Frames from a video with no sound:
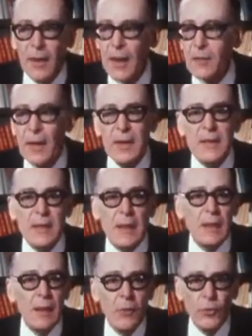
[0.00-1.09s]
Elle va
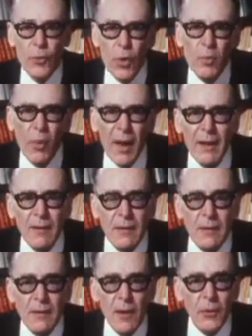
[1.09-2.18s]
rester deux
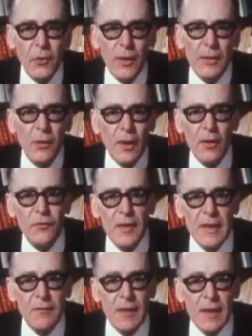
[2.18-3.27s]
mois entourée de grandes
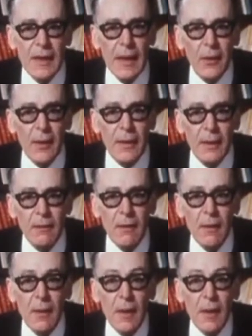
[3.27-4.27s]
festivités à Orléans.